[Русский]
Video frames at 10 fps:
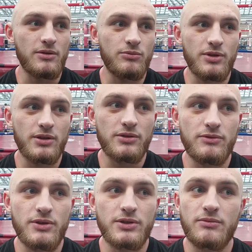у меня с
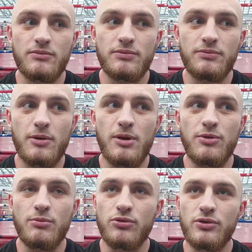весом проблем
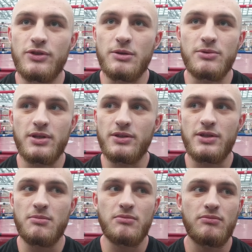не будет.
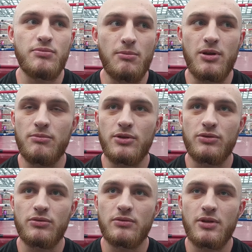77, проблем нет,
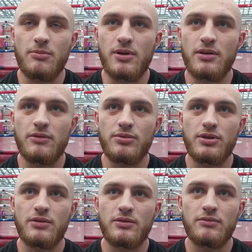Нормально вообще.
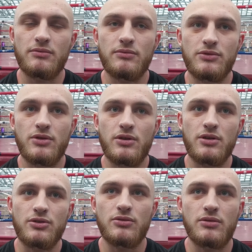Все хорошо.